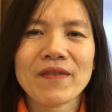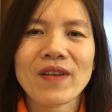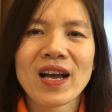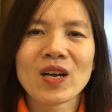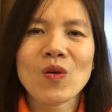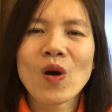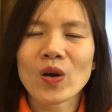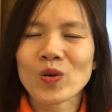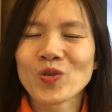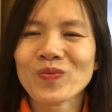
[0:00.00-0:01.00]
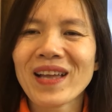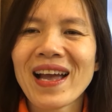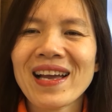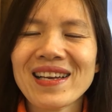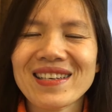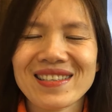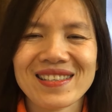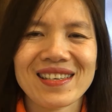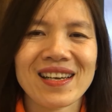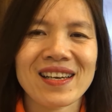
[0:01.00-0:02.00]
và câu hỏi của chúng ta
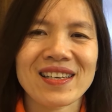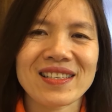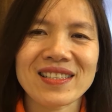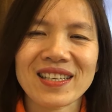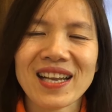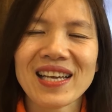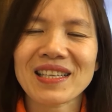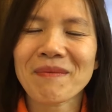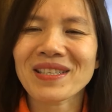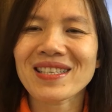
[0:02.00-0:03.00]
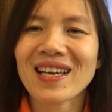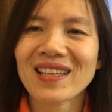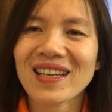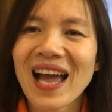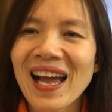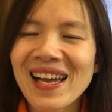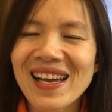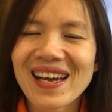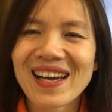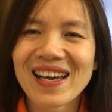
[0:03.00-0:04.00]
à như thế này thì mình sẽ trả lời là
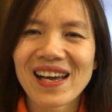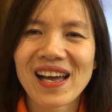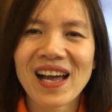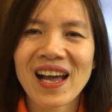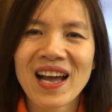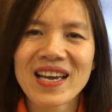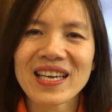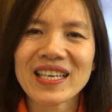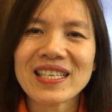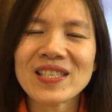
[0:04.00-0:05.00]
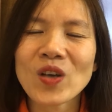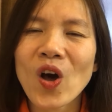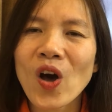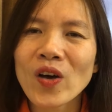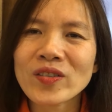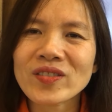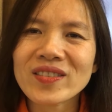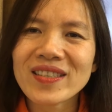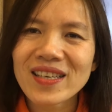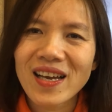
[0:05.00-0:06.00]
à is on
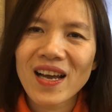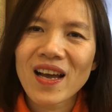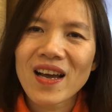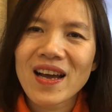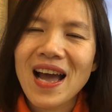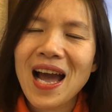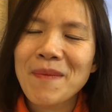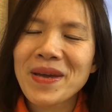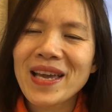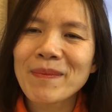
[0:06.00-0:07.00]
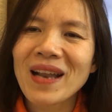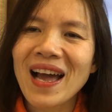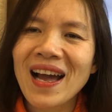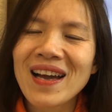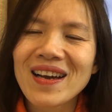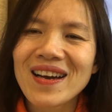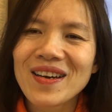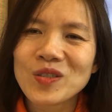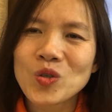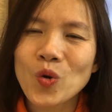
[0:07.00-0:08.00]
25 là
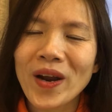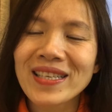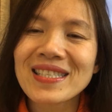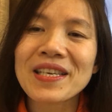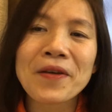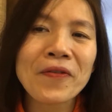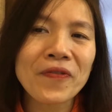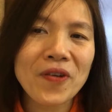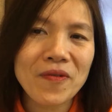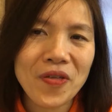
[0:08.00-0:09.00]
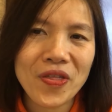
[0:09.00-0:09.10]
25th